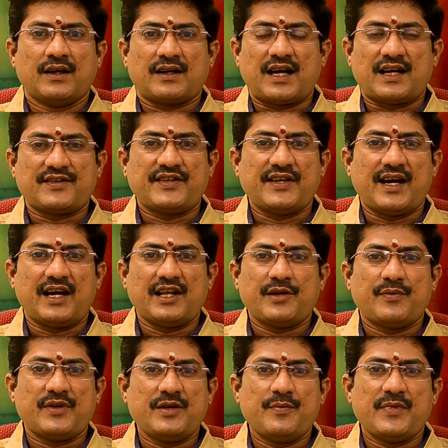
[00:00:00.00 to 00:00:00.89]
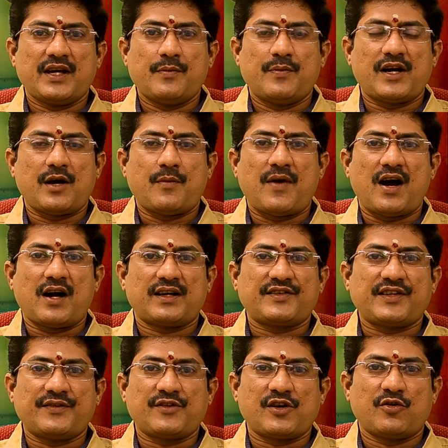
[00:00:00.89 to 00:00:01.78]
ராசியாதிபதி மிக பலமாக
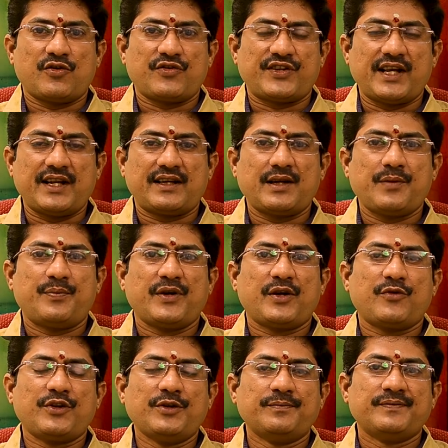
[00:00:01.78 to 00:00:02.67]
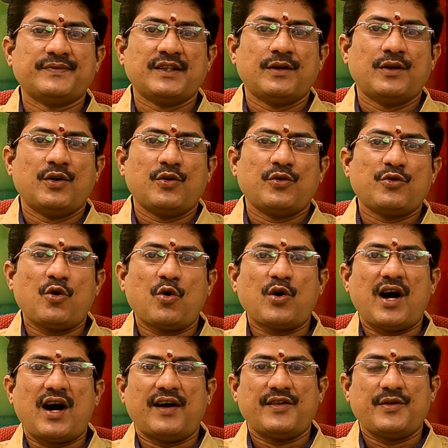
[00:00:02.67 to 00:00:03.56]
சந்திரனோட சேர்க்கை பெறுவதும்
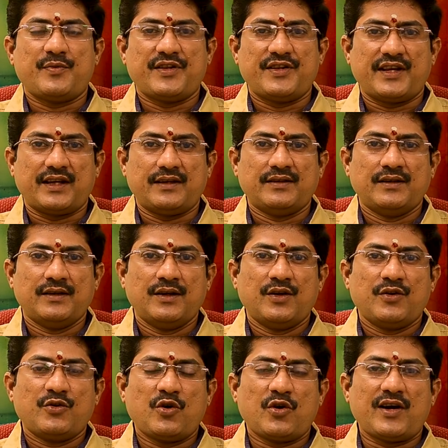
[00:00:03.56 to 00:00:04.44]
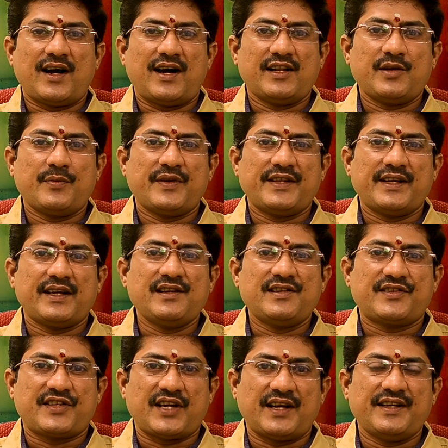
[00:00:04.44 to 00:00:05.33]
யோகாதிபதிகள்
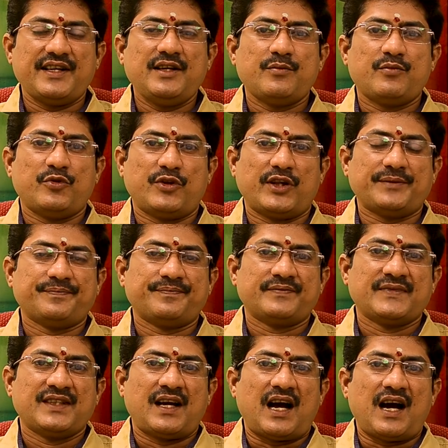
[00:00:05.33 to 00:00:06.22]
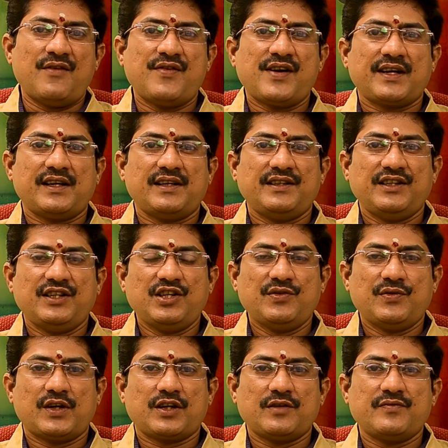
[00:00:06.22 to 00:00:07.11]
யோகாதிபதிகள் சனி புதன் அவர்கள்
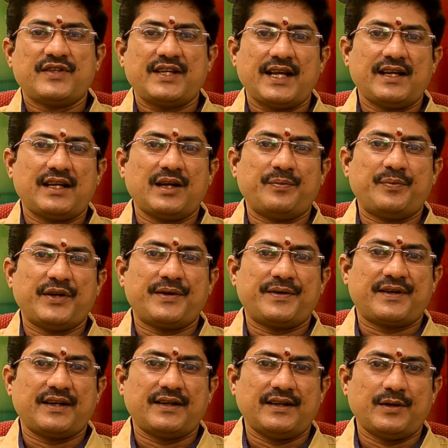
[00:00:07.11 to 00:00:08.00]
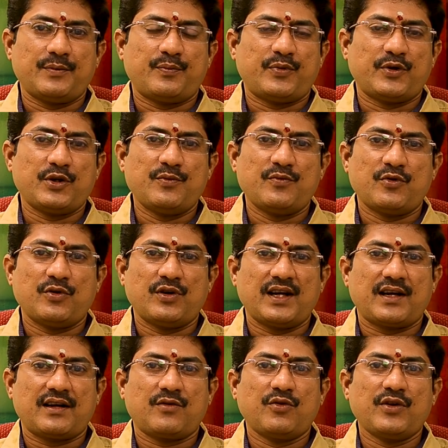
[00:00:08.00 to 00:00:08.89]
இருவரும் சேர்க்கை பெற்று இருப்பதும்
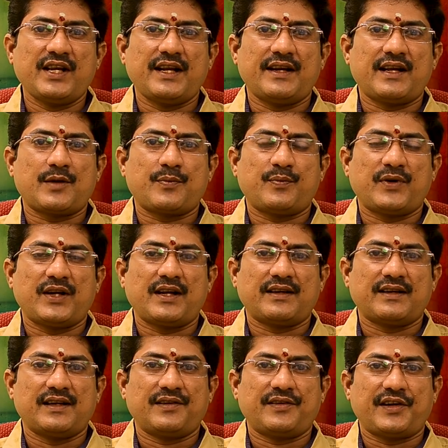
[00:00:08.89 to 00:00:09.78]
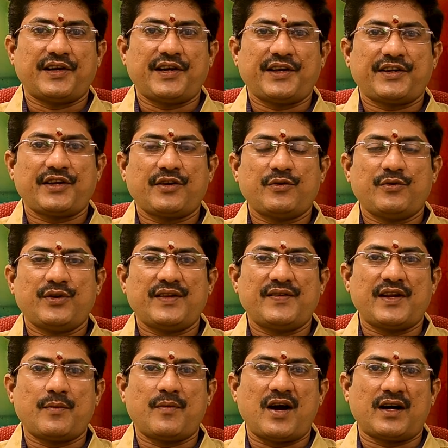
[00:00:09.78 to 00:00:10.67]
உங்களுக்குரிய நற்பலன்கள் கிடைக்கக்கூடிய
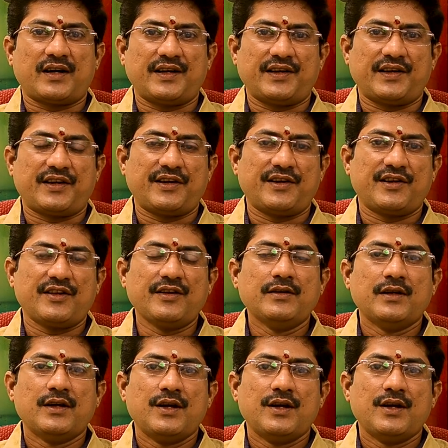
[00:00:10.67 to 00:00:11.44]
தினமாக இருக்கின்றது